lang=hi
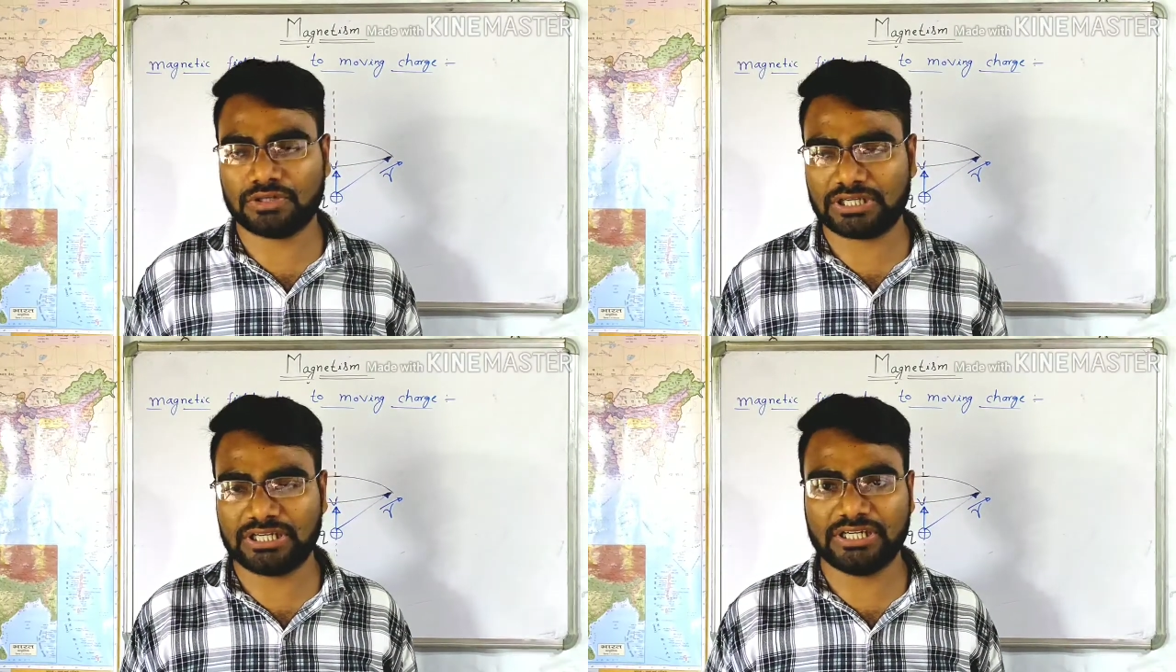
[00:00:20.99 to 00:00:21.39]

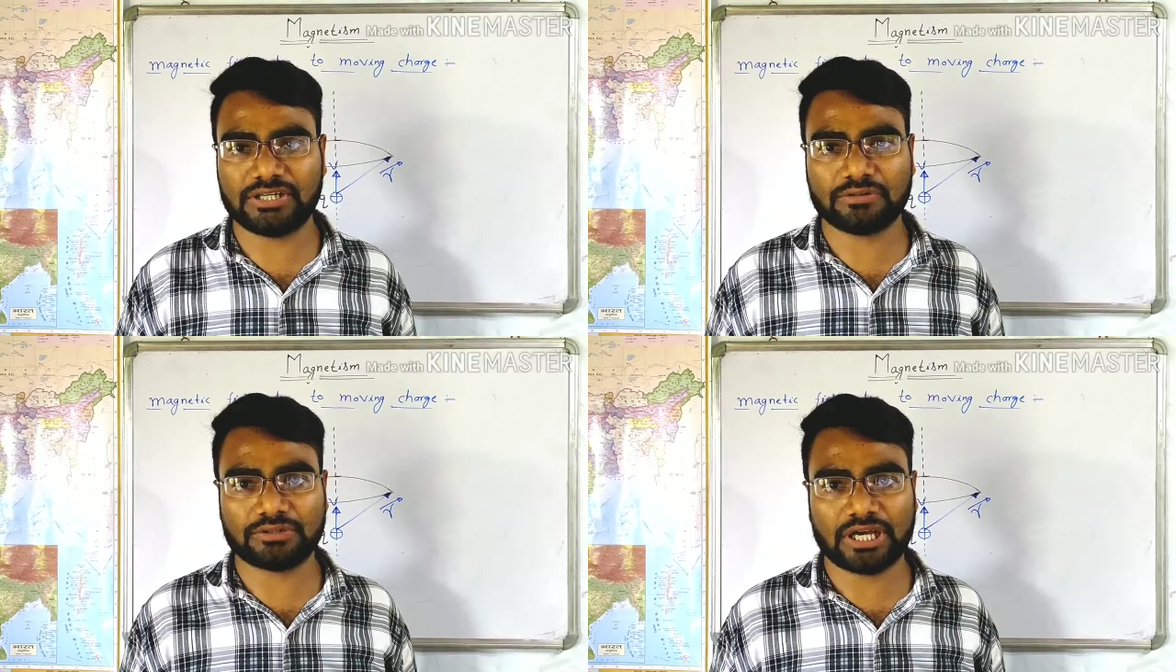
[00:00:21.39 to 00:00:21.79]

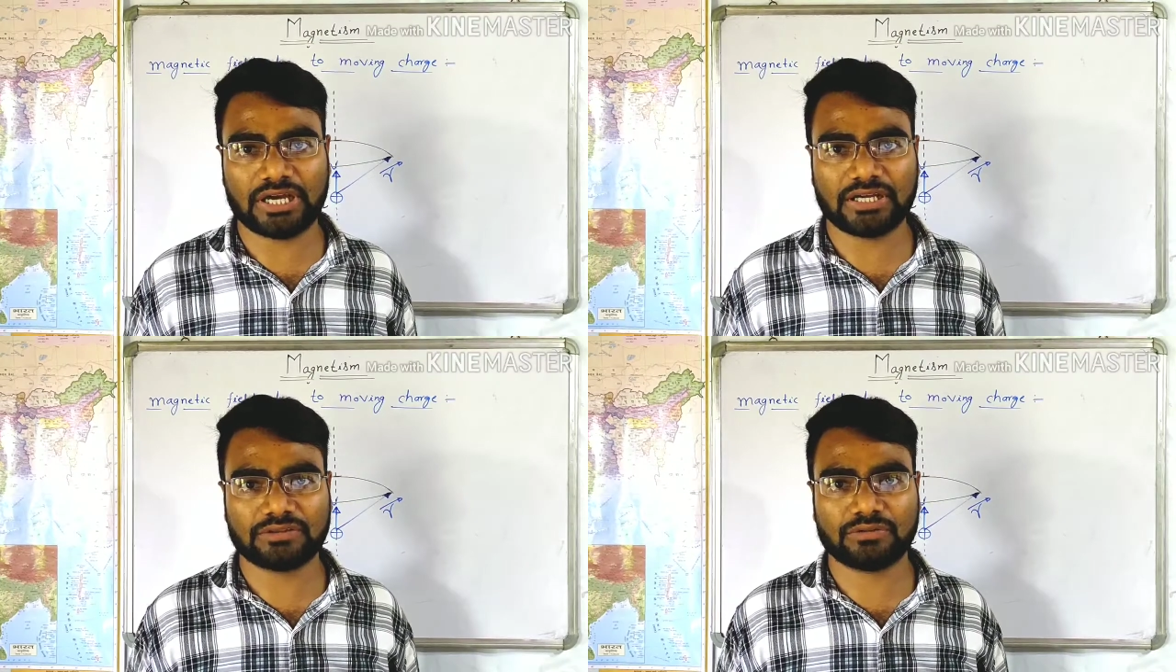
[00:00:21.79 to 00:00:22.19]
क्रिएट होता
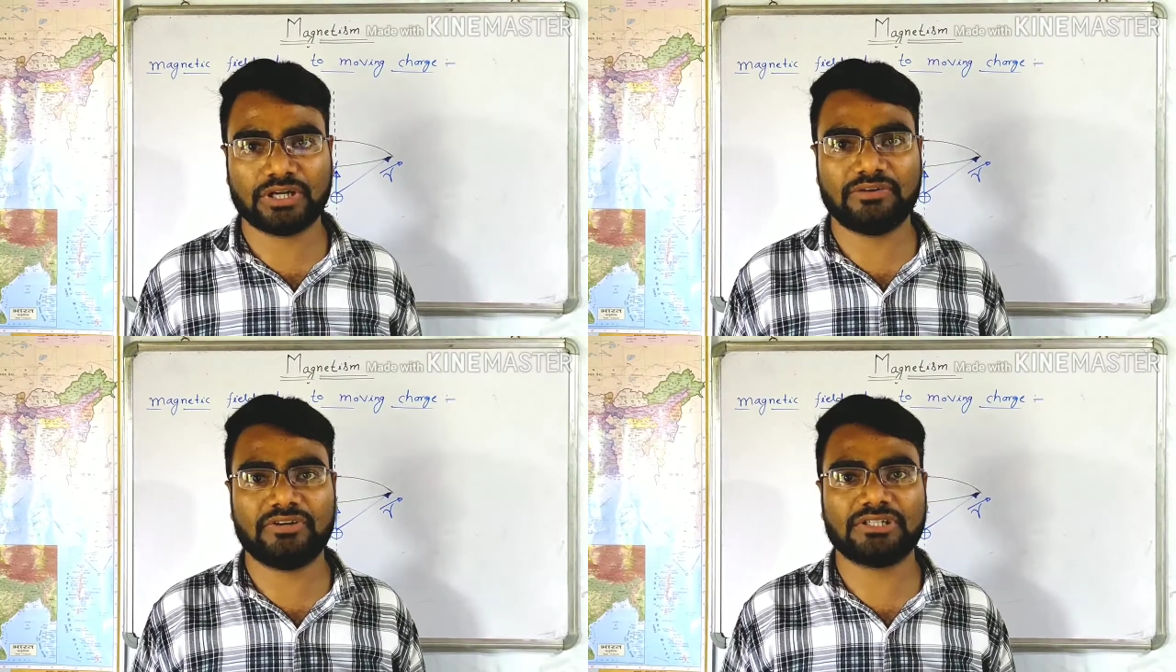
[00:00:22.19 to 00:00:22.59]
है तो
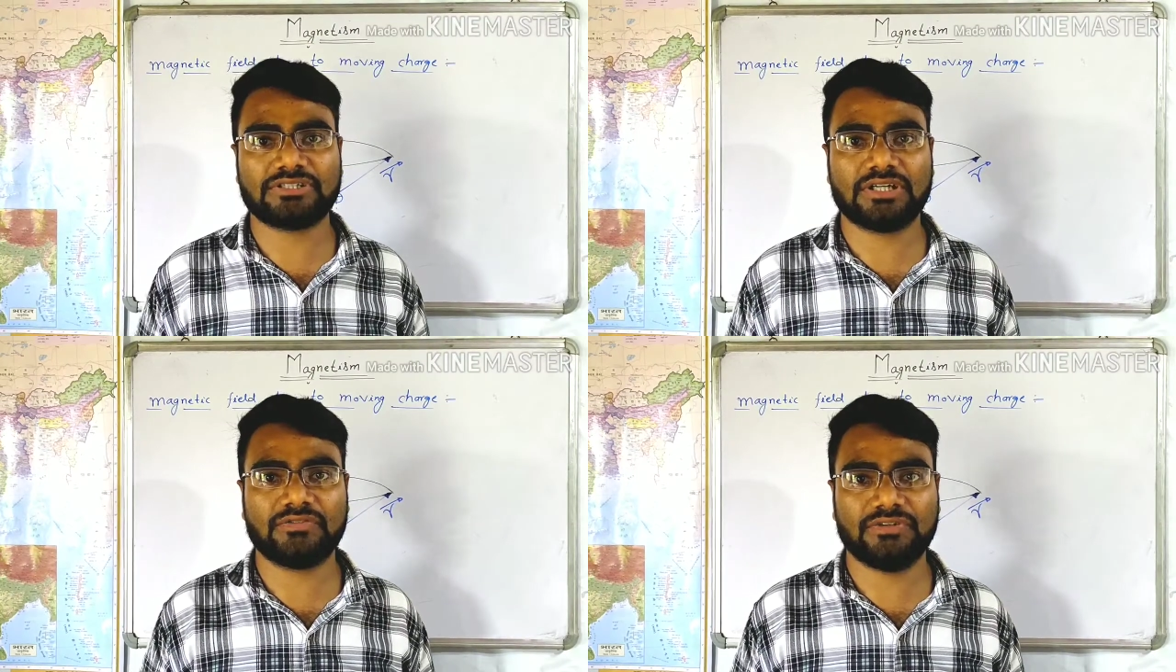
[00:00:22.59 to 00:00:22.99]

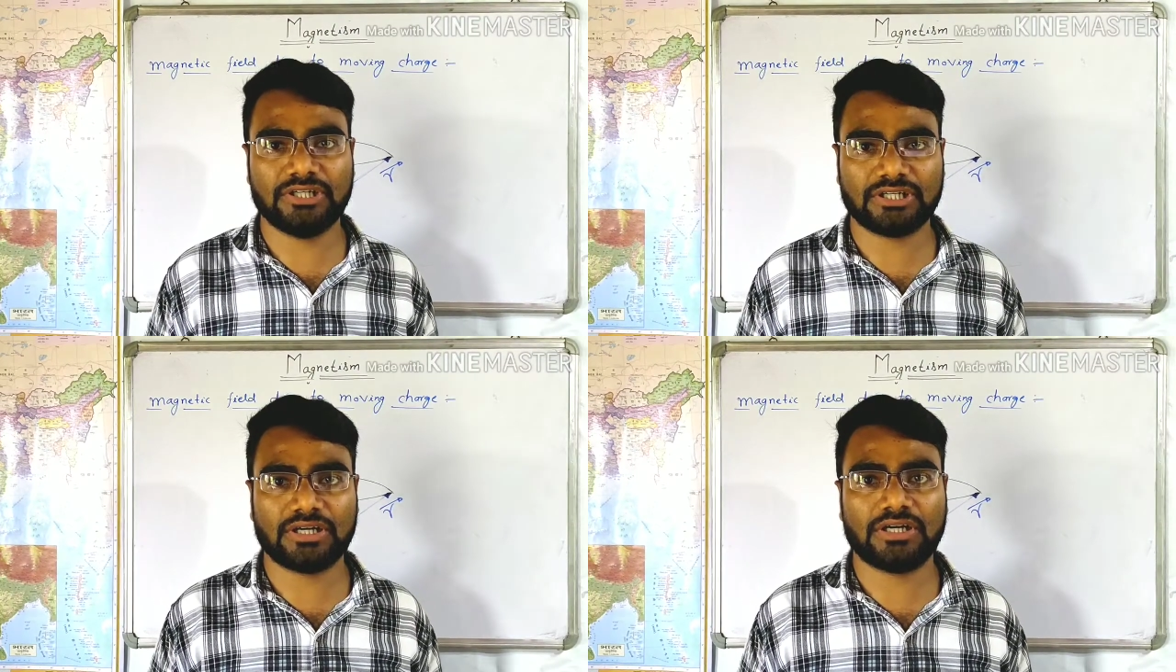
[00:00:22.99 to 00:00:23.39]
ग्रेविटेशनल
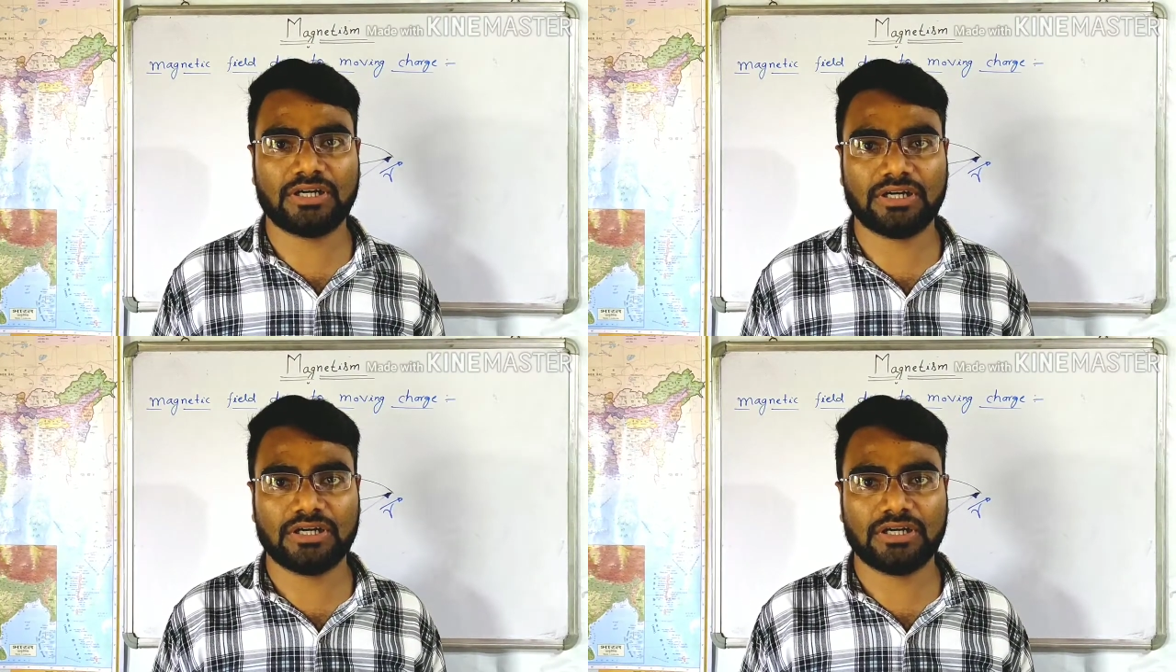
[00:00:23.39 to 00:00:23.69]
फील्ड का